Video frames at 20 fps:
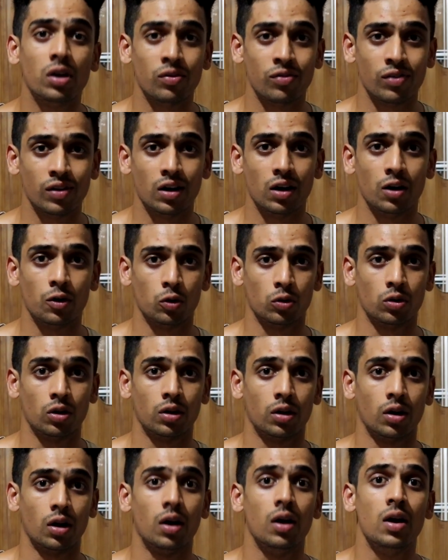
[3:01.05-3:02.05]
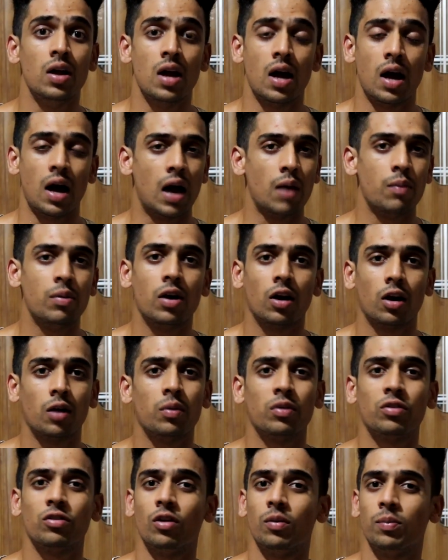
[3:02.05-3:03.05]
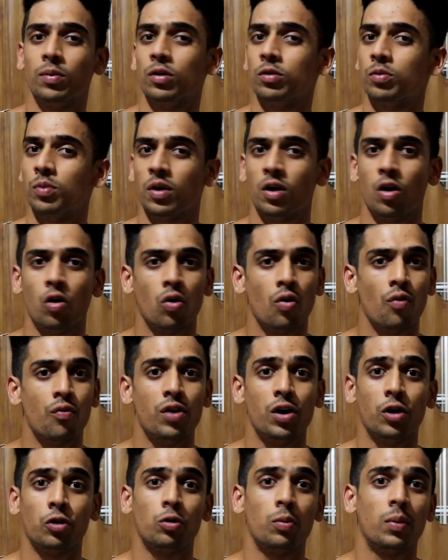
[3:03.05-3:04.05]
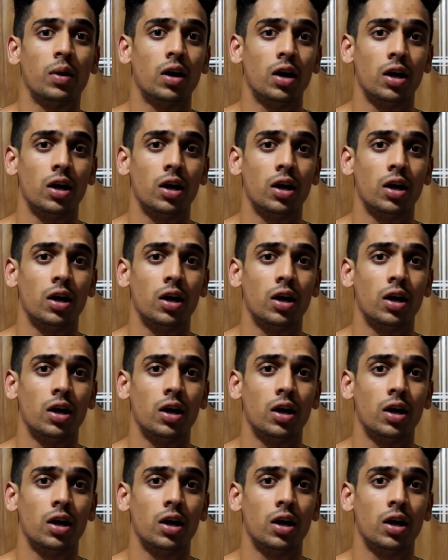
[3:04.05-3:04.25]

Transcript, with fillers: डिफ़िकल्ट होता था आई I मीन mean, अगर मैं सरप्लस में खाऊंगा वेट तो मैं